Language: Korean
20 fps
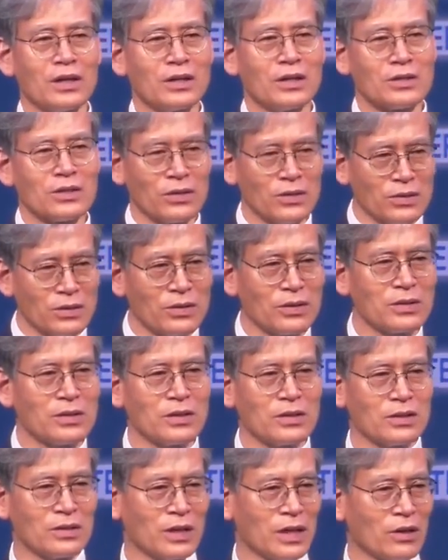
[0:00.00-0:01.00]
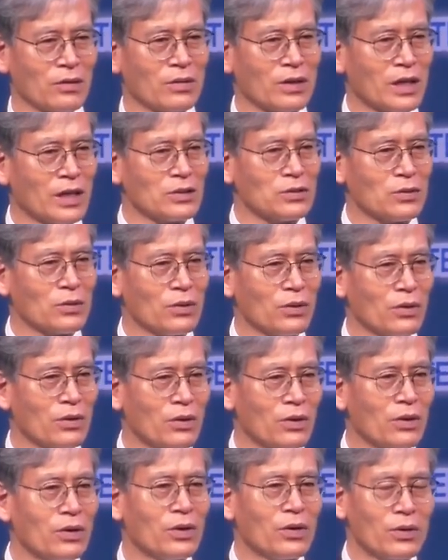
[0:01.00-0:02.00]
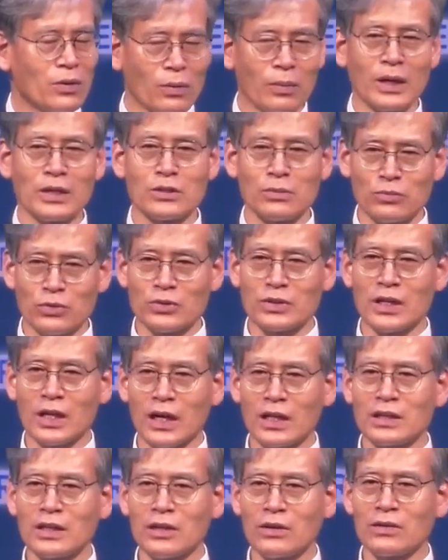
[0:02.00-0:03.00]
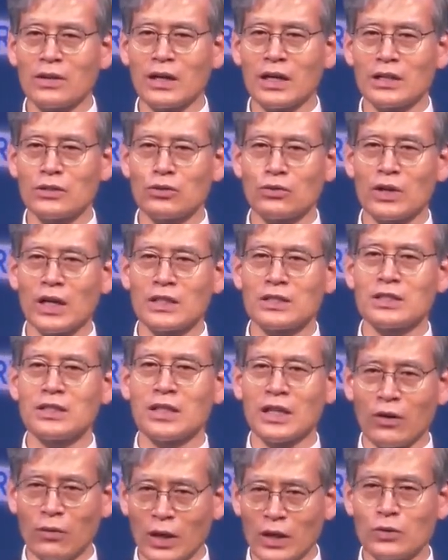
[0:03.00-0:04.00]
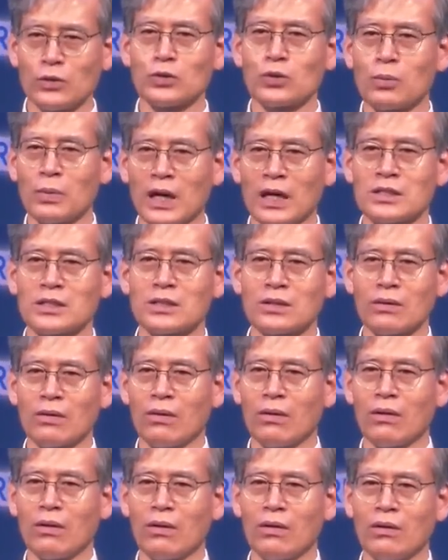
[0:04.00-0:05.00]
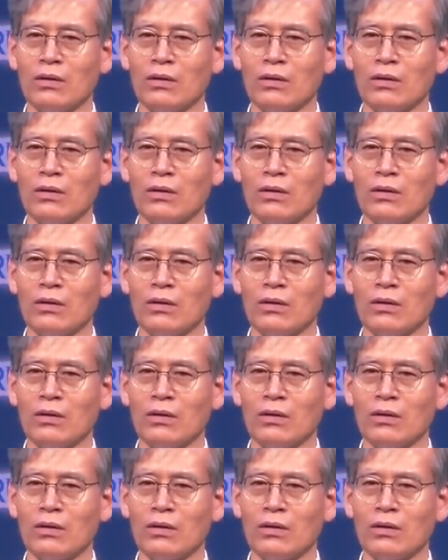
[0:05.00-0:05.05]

설교를 들은 내용 가지고 로마서 묵상한 내용 가지고 같이 대화도 좀 하시고